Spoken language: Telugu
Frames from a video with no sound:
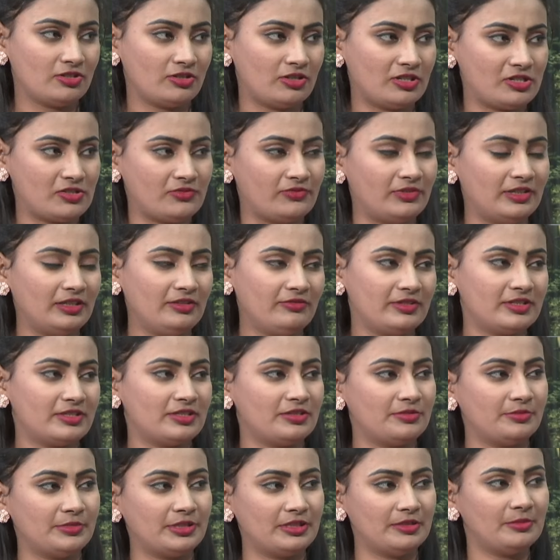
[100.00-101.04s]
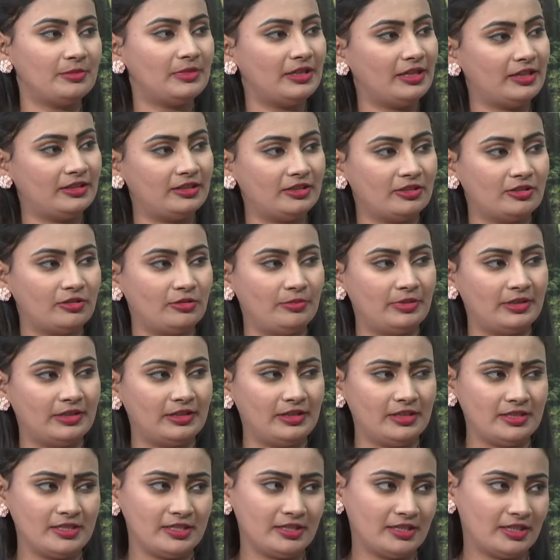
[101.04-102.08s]
సో అశ్విని ఫస్ట్ మనం లేత
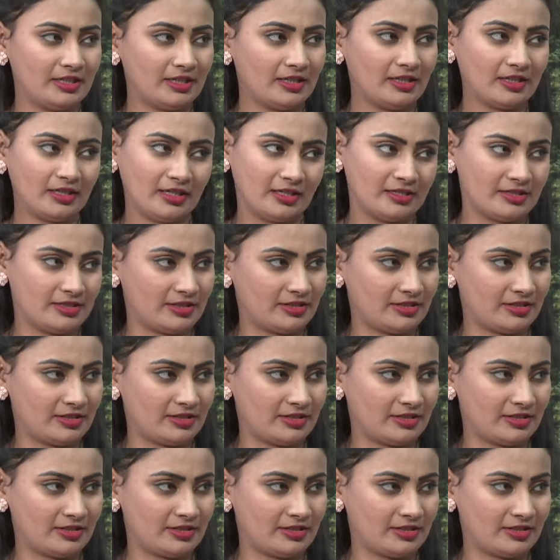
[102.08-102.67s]
కొబ్బరిని చిన్నగా కట్